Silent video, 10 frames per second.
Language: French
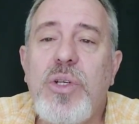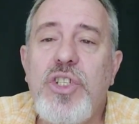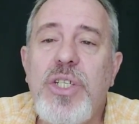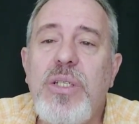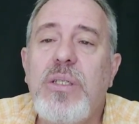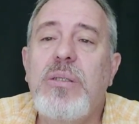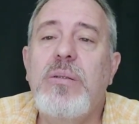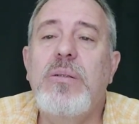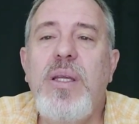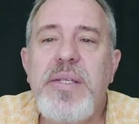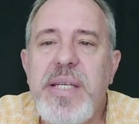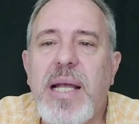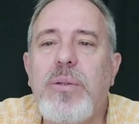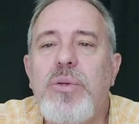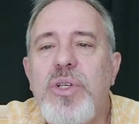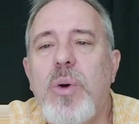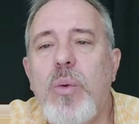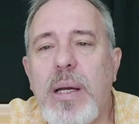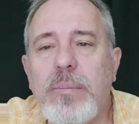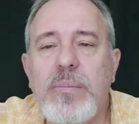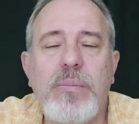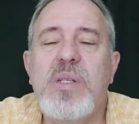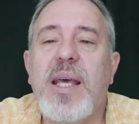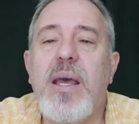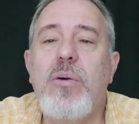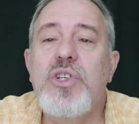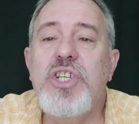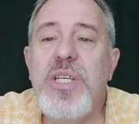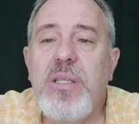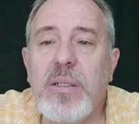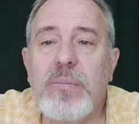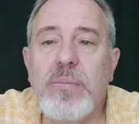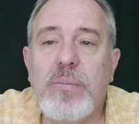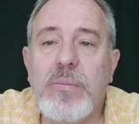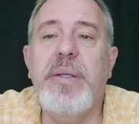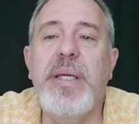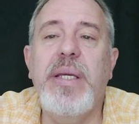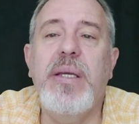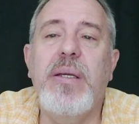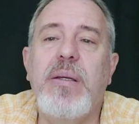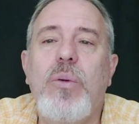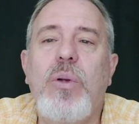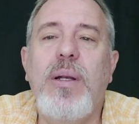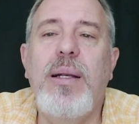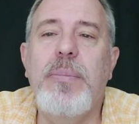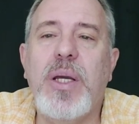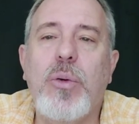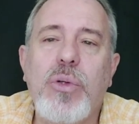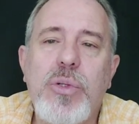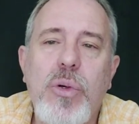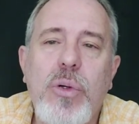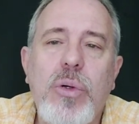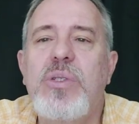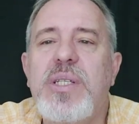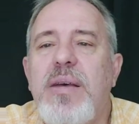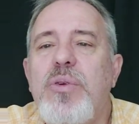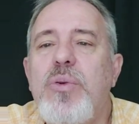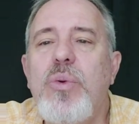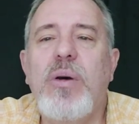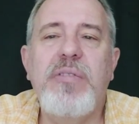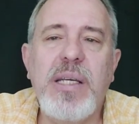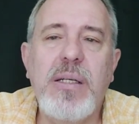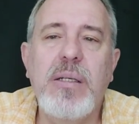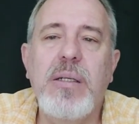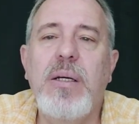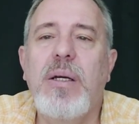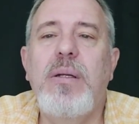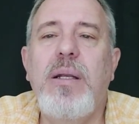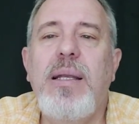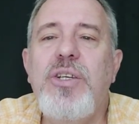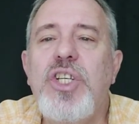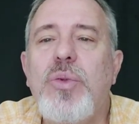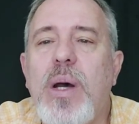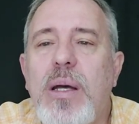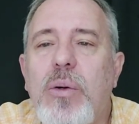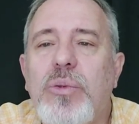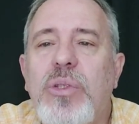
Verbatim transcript: origines initiales du Chihuahua seraient en Chine. Et les précurseurs seraient venus avec euh, les Chinois en